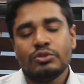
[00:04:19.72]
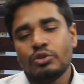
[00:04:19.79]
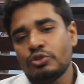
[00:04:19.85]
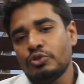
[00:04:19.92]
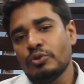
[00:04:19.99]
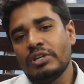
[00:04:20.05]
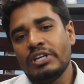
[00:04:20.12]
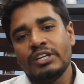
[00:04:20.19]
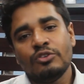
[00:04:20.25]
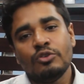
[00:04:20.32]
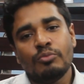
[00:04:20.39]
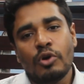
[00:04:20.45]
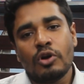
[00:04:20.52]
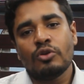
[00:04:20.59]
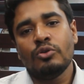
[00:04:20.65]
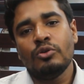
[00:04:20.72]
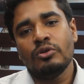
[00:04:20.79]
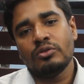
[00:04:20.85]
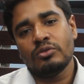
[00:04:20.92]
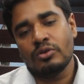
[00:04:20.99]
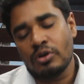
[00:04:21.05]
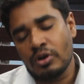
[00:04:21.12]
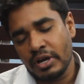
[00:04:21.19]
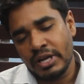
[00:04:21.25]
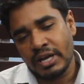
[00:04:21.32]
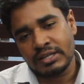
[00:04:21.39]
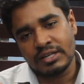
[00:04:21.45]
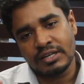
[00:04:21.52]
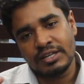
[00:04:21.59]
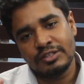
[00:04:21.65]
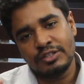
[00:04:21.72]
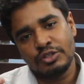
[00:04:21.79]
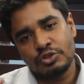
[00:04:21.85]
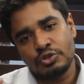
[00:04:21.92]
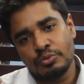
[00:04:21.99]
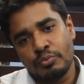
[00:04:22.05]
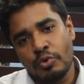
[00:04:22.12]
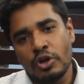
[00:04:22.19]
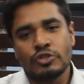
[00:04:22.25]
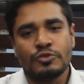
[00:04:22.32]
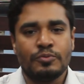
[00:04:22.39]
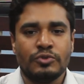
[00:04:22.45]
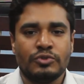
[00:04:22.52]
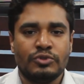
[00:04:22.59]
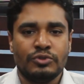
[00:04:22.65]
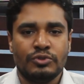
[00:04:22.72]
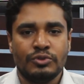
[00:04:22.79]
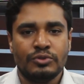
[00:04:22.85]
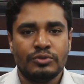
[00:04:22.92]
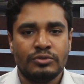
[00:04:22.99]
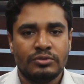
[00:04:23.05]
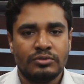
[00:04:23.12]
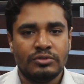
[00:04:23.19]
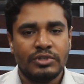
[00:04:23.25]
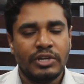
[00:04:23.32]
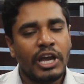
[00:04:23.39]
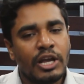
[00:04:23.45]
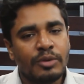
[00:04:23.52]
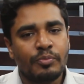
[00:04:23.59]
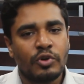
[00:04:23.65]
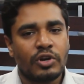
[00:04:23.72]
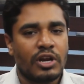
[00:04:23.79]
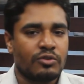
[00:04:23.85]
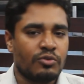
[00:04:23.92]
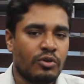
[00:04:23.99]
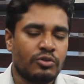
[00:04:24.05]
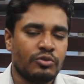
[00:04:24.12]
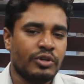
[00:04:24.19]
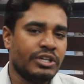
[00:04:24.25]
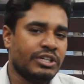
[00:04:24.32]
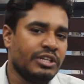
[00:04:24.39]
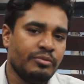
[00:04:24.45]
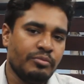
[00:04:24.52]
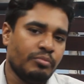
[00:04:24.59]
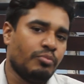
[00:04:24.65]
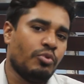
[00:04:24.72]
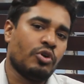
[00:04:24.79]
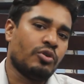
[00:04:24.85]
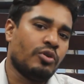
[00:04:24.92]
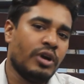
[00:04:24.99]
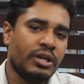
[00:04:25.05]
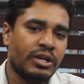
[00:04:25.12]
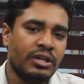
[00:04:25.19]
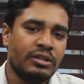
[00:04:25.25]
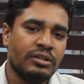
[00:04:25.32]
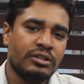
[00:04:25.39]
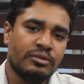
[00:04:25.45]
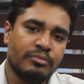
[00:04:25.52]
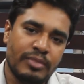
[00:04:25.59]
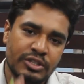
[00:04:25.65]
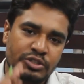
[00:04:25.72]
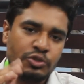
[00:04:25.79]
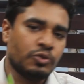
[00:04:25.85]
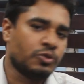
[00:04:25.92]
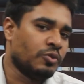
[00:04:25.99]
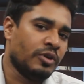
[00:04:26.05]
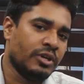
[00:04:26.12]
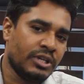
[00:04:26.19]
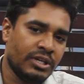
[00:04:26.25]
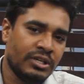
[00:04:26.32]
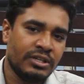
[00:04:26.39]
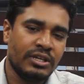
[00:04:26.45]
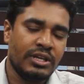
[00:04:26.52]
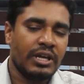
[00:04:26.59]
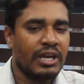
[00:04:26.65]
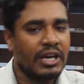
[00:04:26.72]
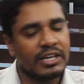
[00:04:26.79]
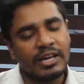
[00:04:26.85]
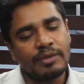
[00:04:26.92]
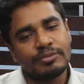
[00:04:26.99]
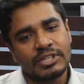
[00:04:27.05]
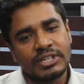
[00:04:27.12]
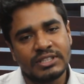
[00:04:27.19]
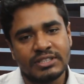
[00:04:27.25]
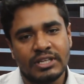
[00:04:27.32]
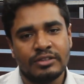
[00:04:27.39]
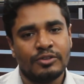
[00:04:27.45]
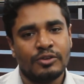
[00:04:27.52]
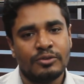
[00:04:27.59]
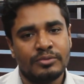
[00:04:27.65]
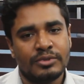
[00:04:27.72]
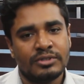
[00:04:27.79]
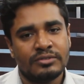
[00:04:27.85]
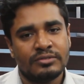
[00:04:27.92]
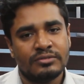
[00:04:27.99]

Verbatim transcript: দর্শক লিঙ্গ বড় হয় একটা নির্দিষ্ট বয়স পর্যন্ত এরপরে আর কখনো এটি বড় হয় না বা ছোট হয় না এটি আপনাকে জানতে হবে